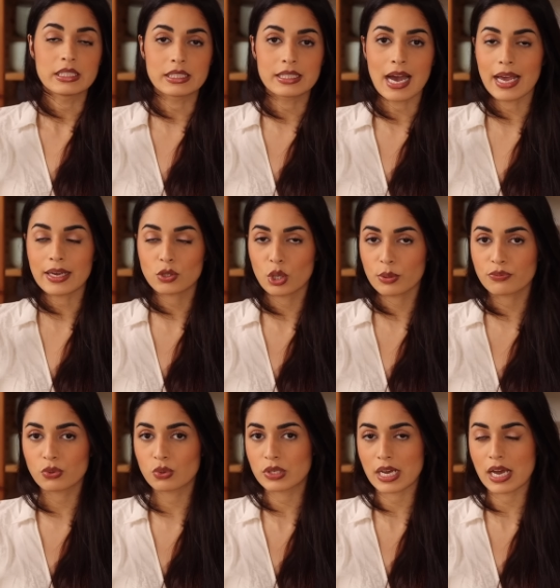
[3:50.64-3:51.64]
die kein
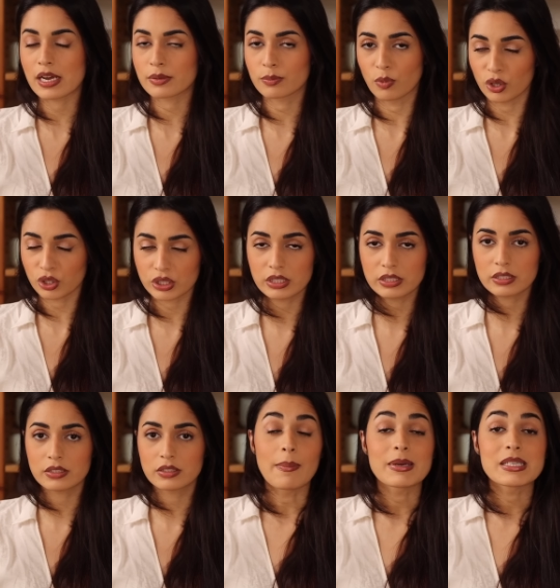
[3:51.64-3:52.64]
Kopftuch tragen möchten,
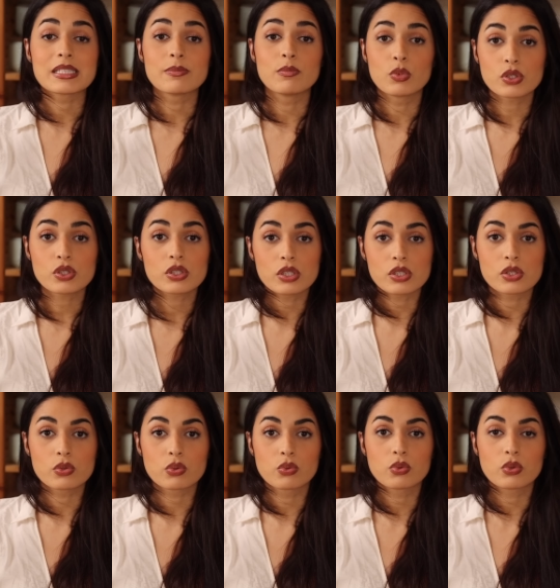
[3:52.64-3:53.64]
aber sie müssen es
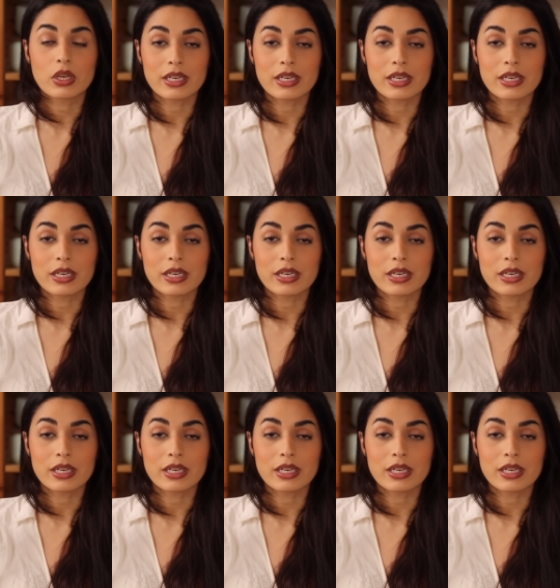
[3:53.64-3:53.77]
tun,